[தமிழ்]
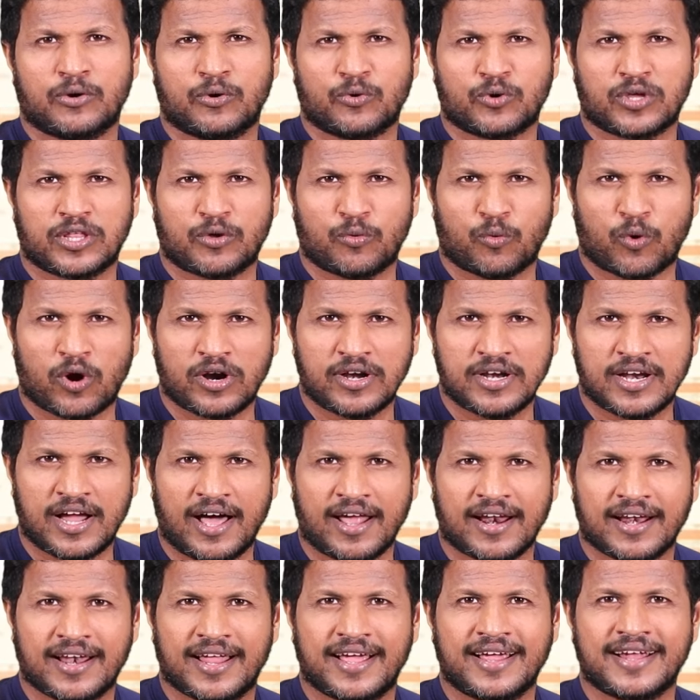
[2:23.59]
உங்கள் ஒன்
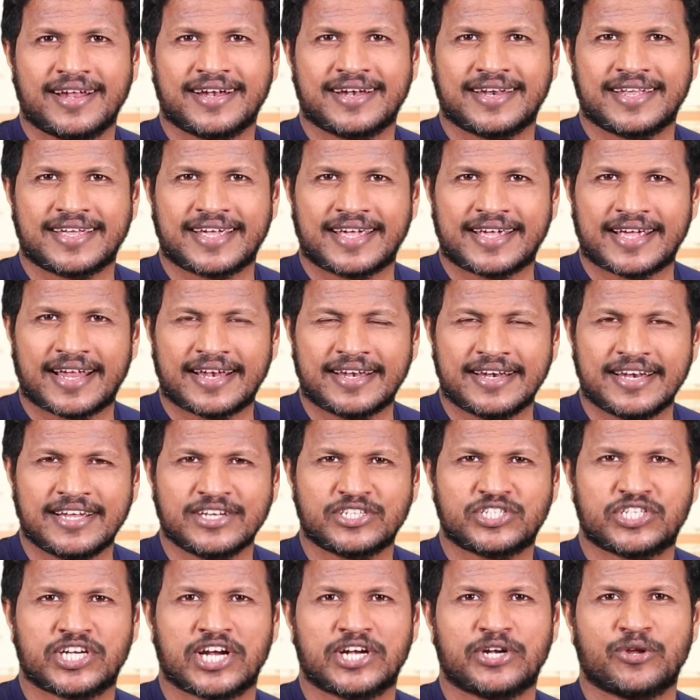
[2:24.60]
ஹவரில் நீங்கள் என்ன
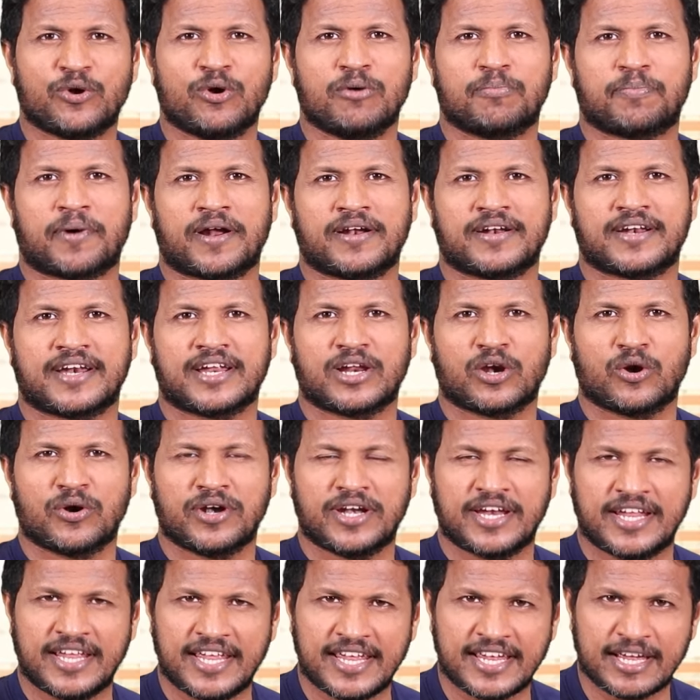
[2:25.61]
ஷெட்யூல் பண்ணுறீங்களோ
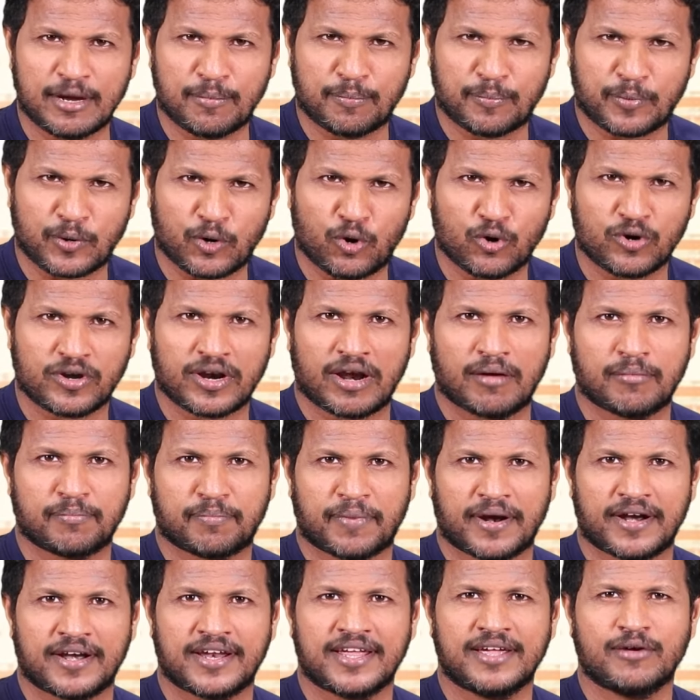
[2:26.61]
நீங்கள் ப்ரோக்ராம்
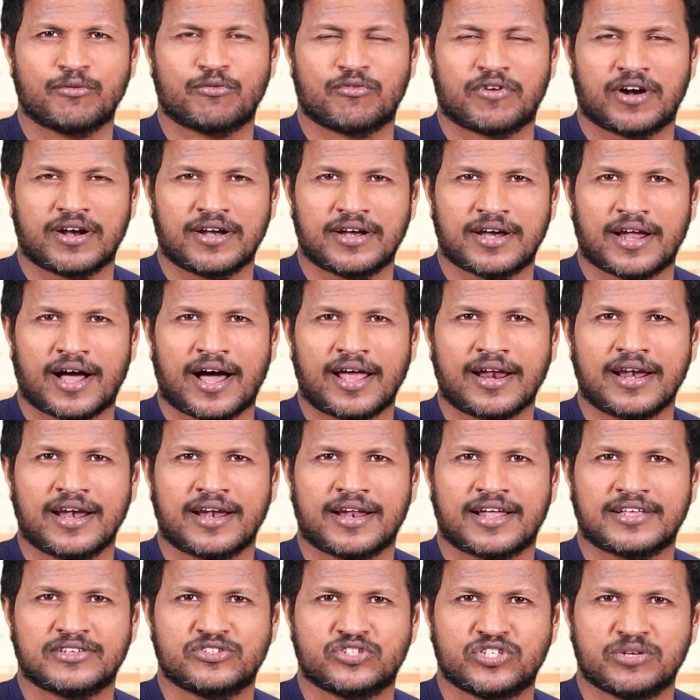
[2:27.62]
பண்ணி ஒன்
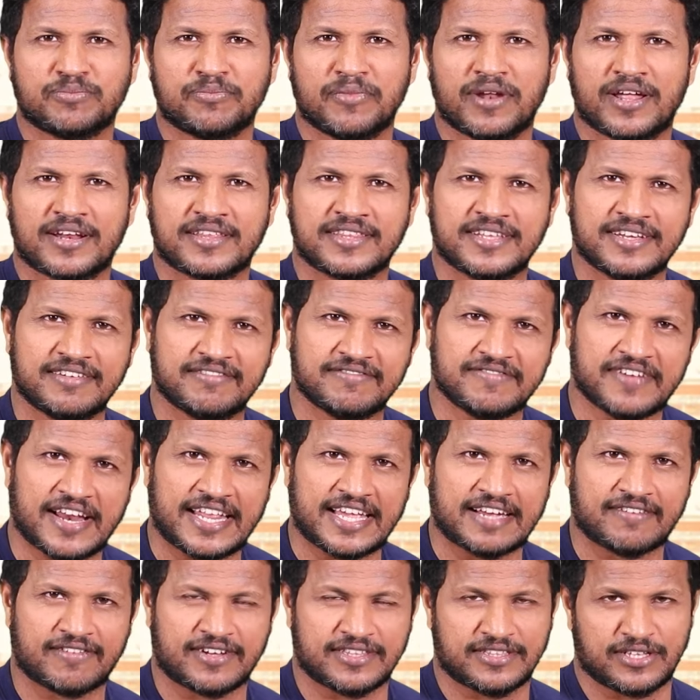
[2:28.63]
ஹவரில் நான் ஜிம்லேருந்து
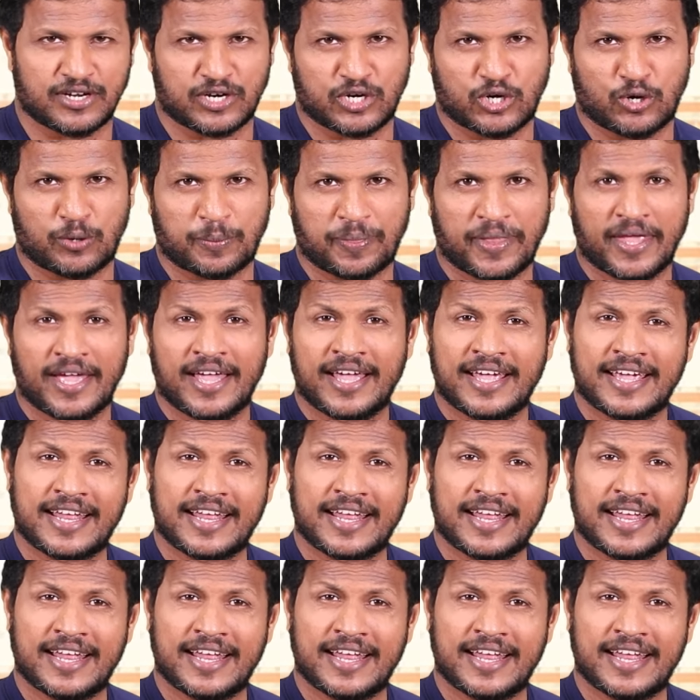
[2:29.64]
வெளியே வந்துடணும்